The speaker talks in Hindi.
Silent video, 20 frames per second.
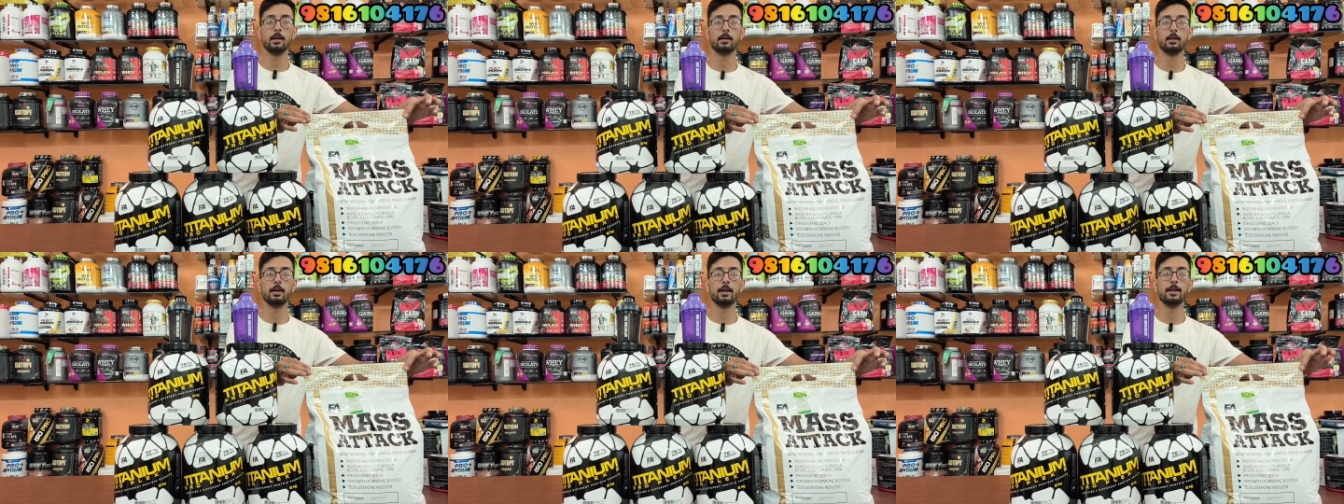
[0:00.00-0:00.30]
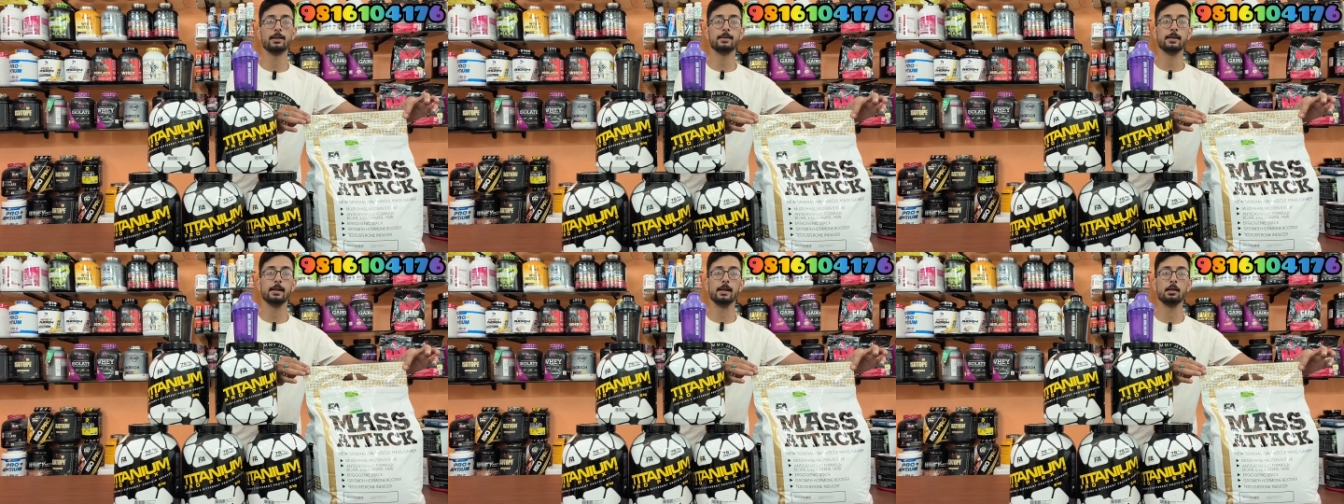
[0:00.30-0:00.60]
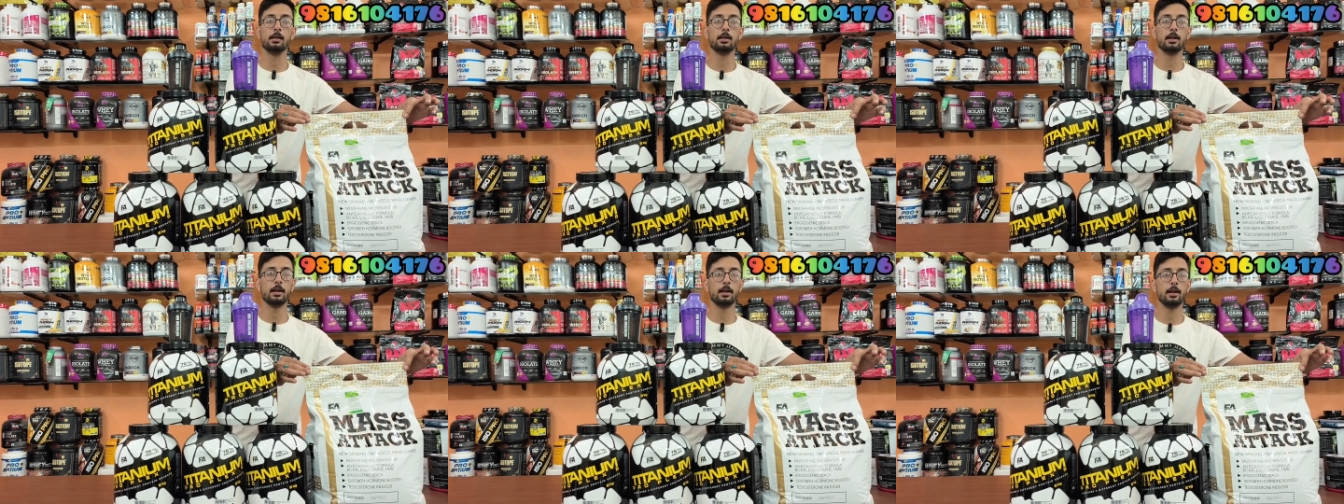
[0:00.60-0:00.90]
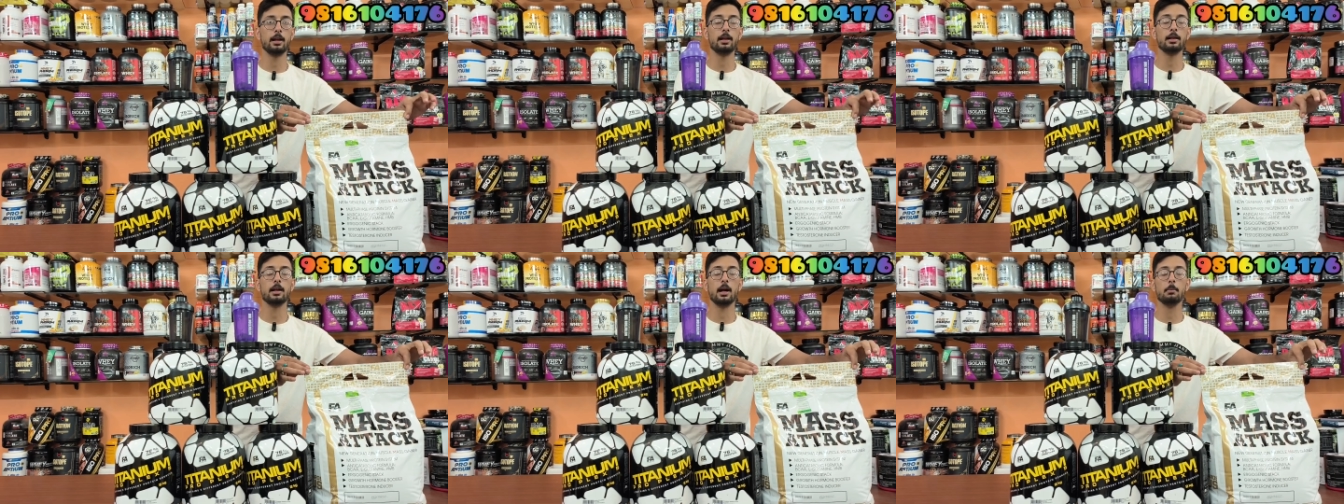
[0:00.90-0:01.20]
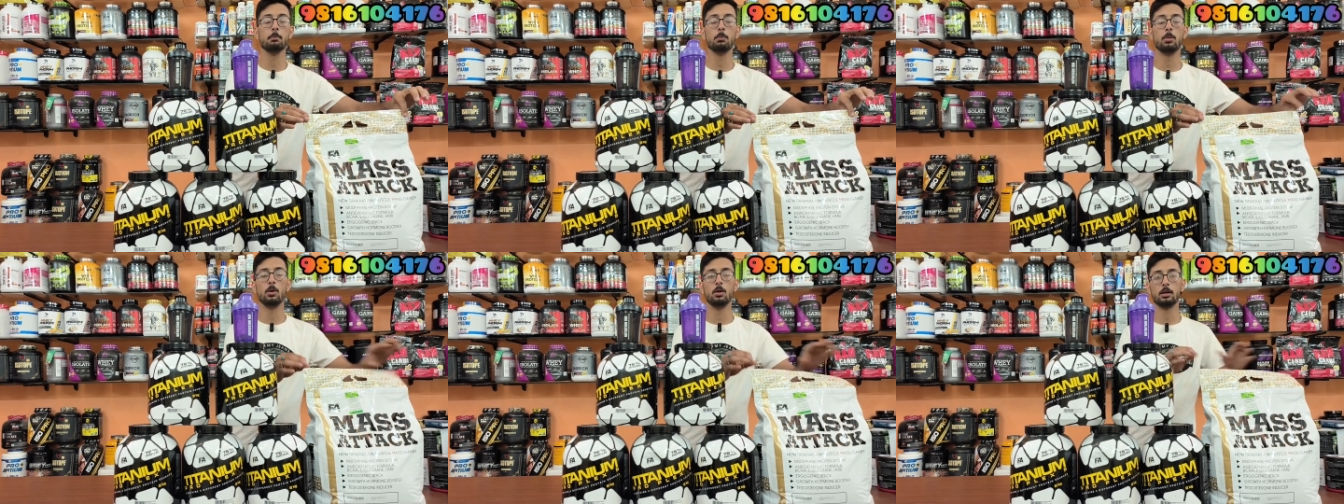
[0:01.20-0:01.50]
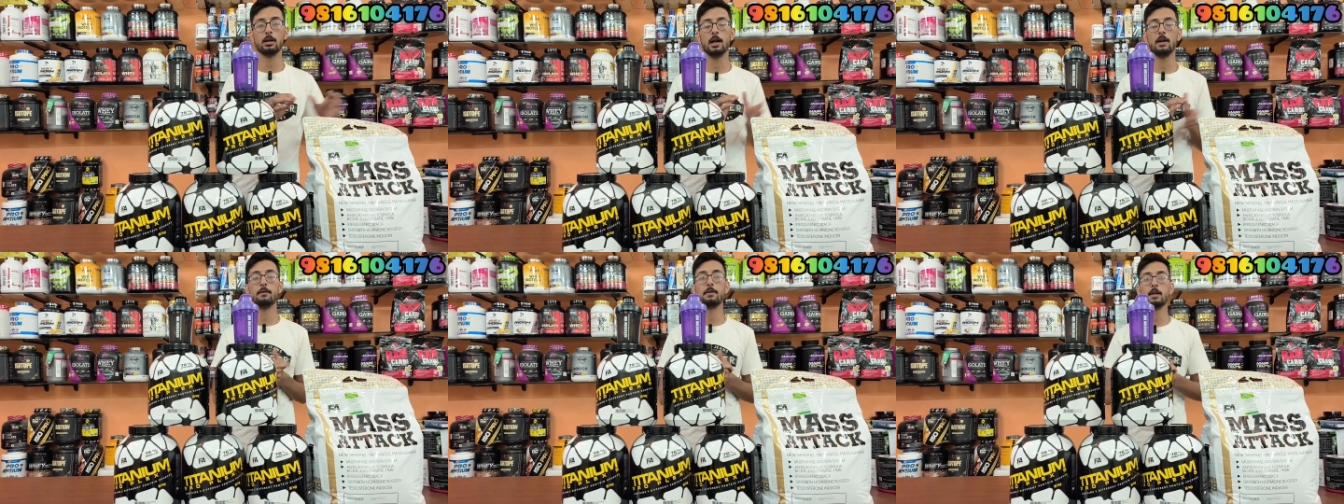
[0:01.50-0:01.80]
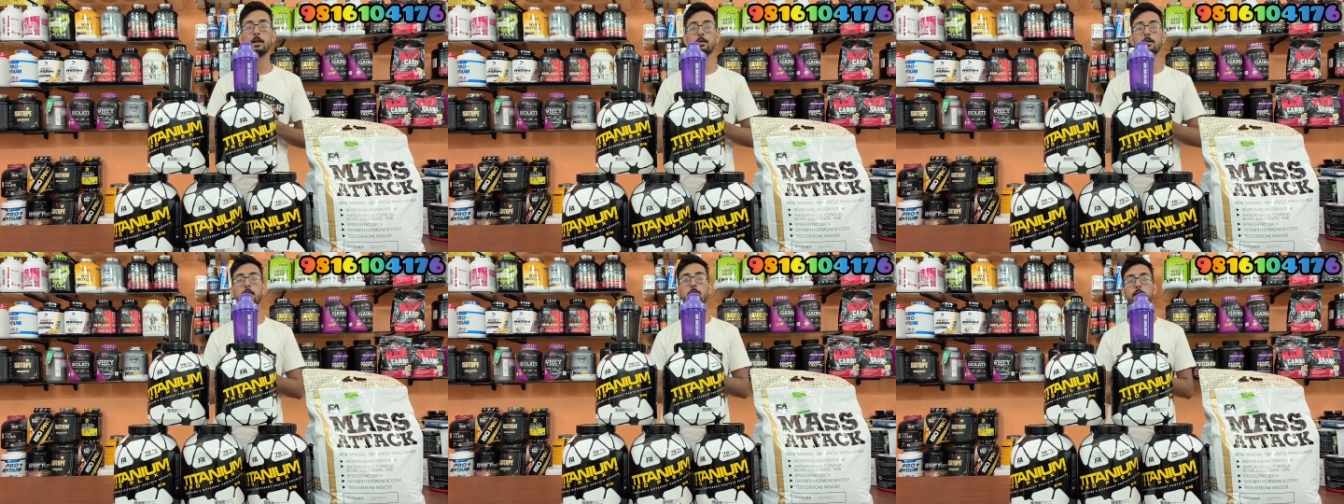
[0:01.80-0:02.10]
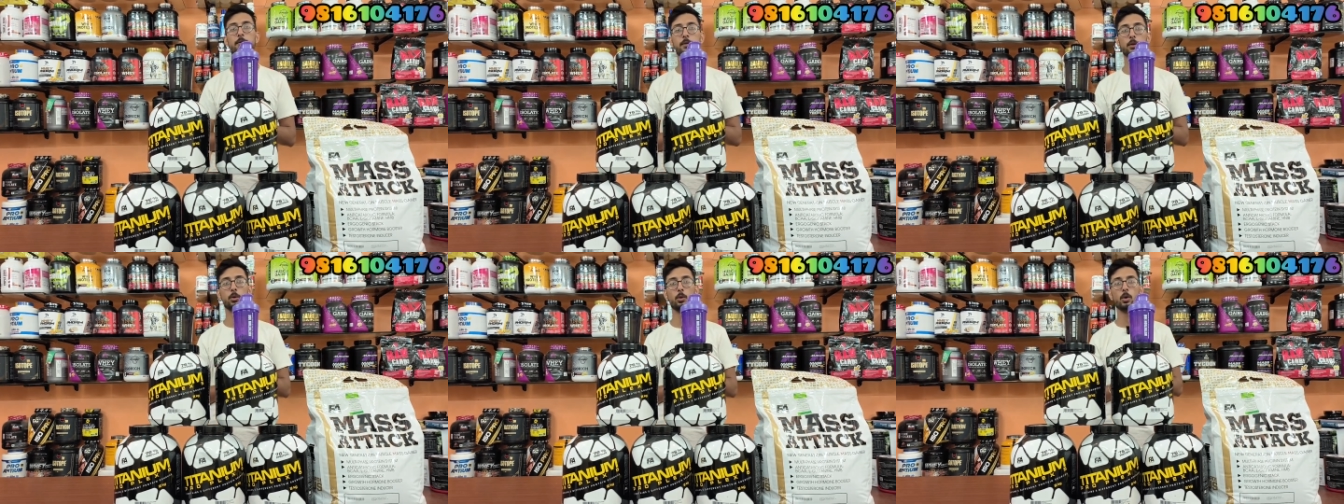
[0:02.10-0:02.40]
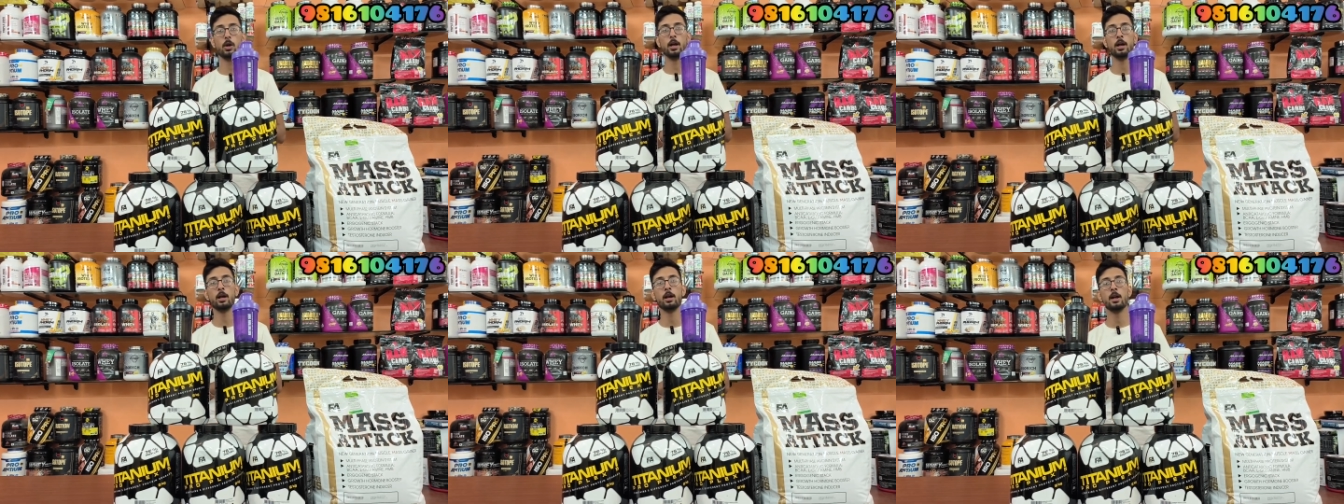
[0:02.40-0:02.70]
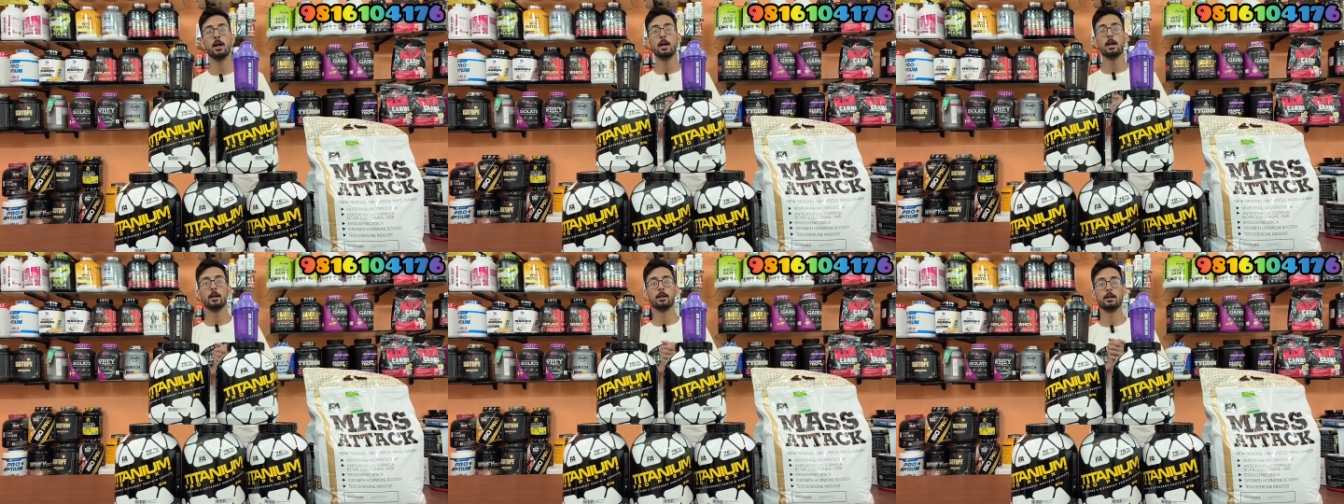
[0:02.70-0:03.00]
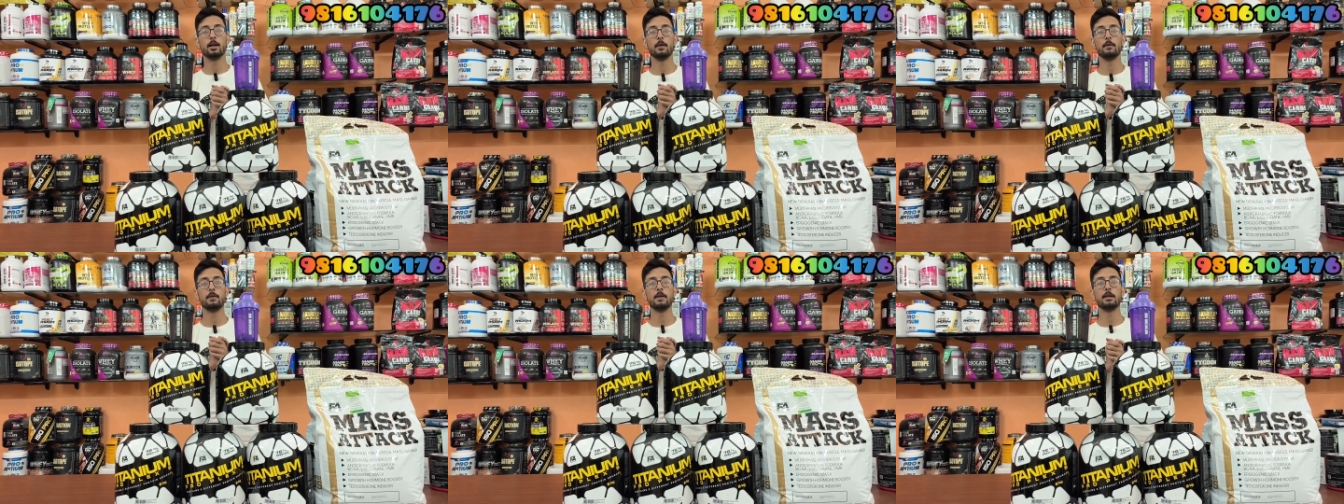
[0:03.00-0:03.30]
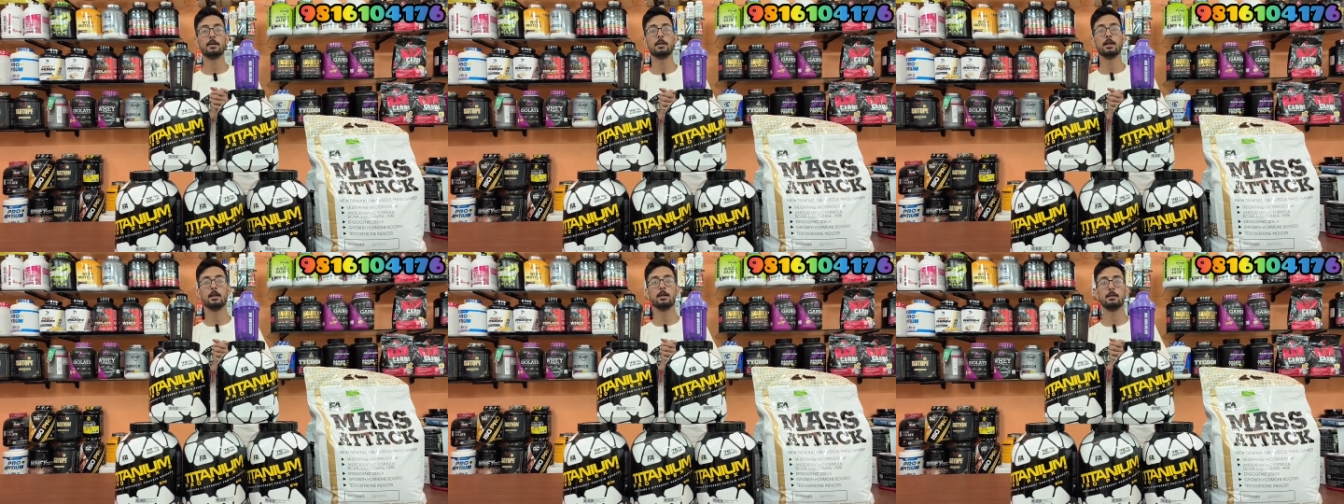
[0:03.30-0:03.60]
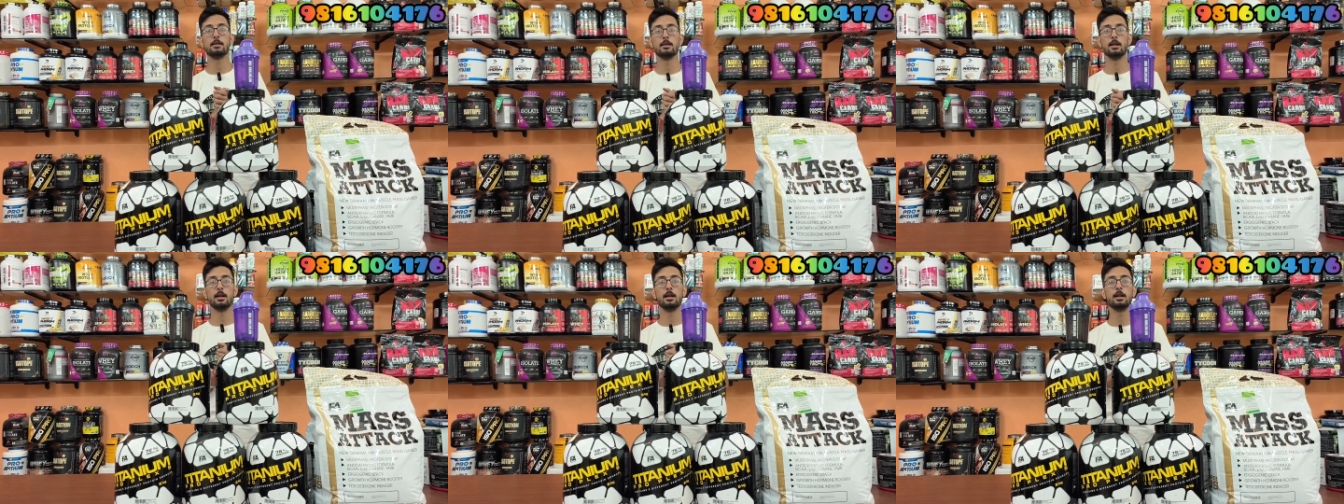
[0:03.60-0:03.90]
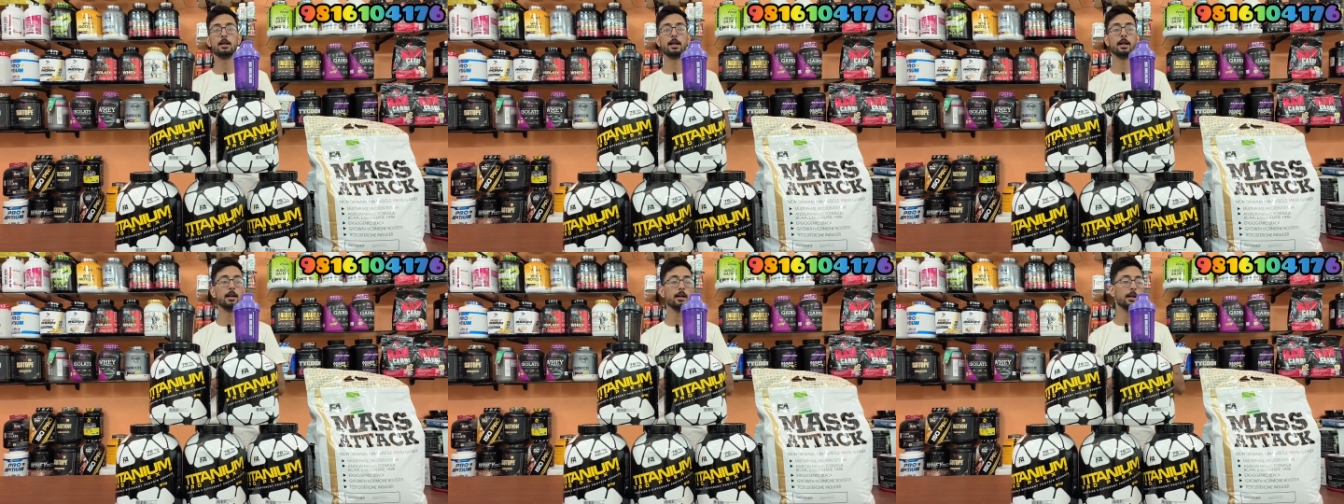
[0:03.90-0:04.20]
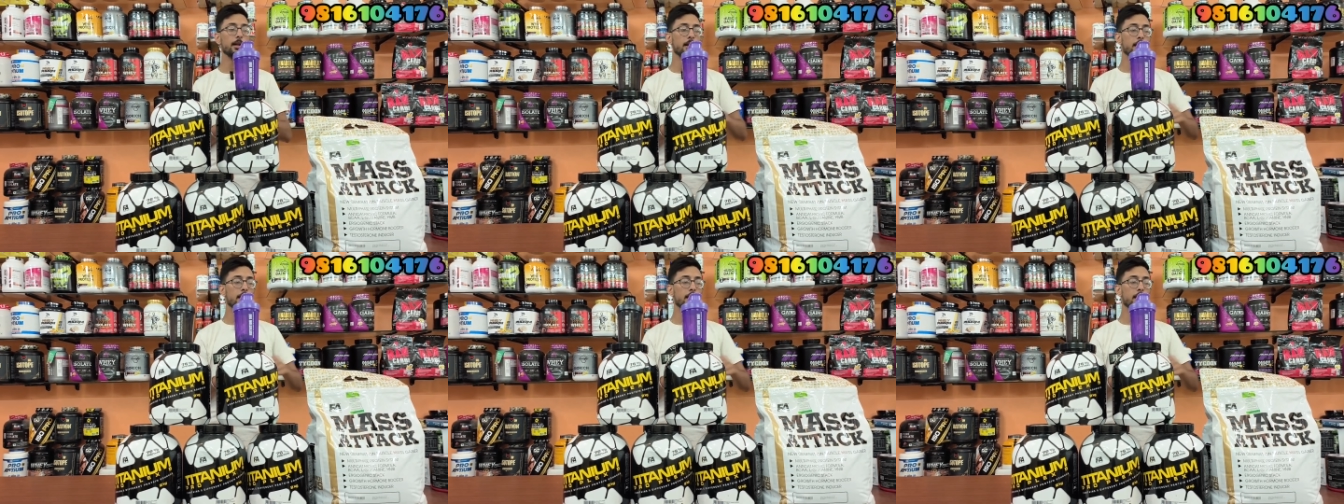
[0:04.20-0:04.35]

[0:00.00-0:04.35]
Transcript: पे रख रहे हैं सेल कर रहे हैं अब बहुत काफ़ी अच्छा रिव्यू है काफ़ी अच्छा रिजल्ट है